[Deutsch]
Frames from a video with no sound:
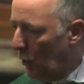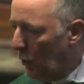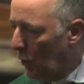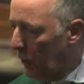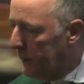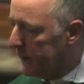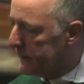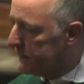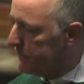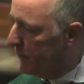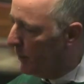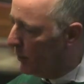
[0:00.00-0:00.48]

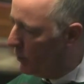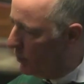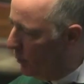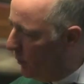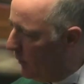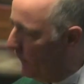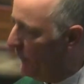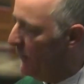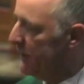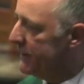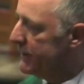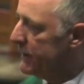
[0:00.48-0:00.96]
und das
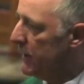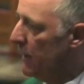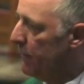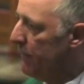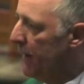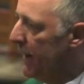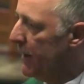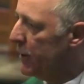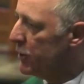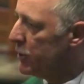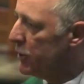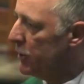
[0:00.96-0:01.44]
Bedürfnis der
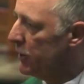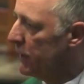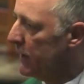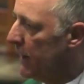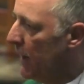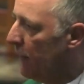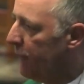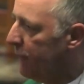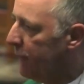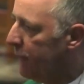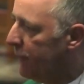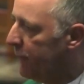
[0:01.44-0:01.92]
Menschen
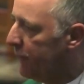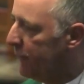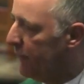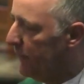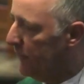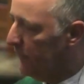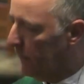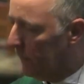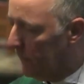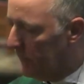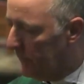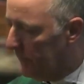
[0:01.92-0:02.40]
nach
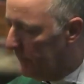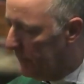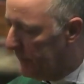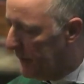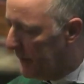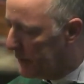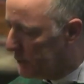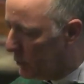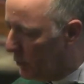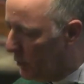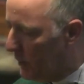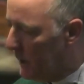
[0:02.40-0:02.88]

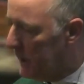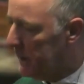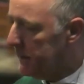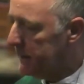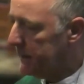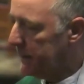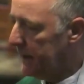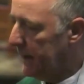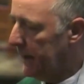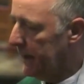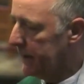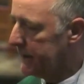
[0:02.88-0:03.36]

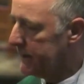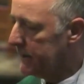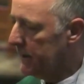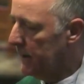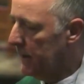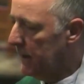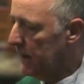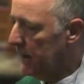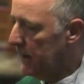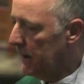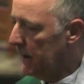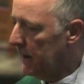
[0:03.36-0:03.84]
Persönlichkeit,
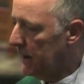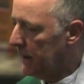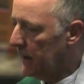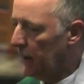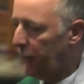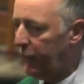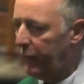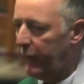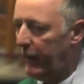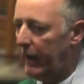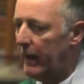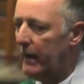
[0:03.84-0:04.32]

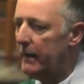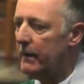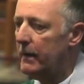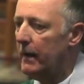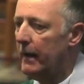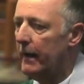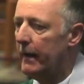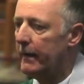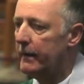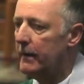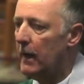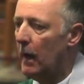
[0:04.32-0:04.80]
nach
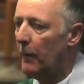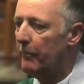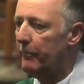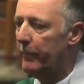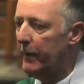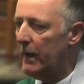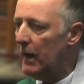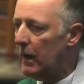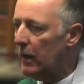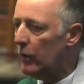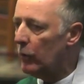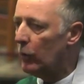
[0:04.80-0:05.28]
Freiheit, nach
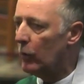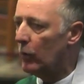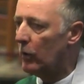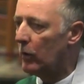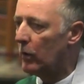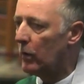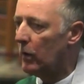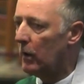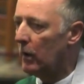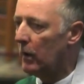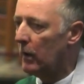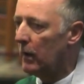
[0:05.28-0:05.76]

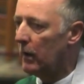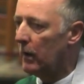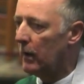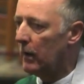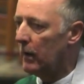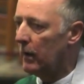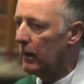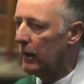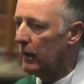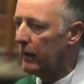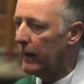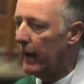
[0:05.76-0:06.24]
Bildung,
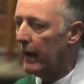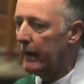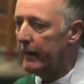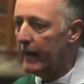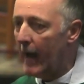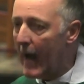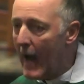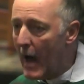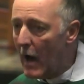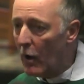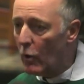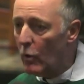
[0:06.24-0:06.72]
nach
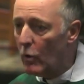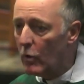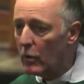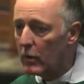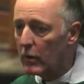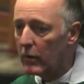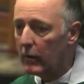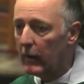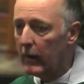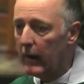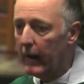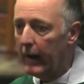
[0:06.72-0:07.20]

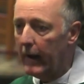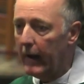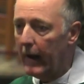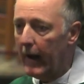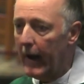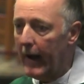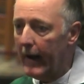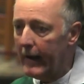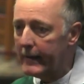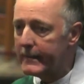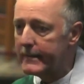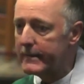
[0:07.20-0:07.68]
Nahrung
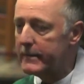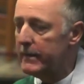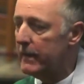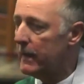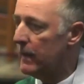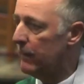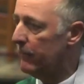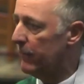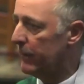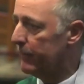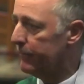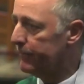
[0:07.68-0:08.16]
ernst
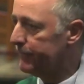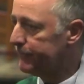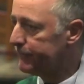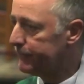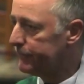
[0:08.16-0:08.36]
nehmen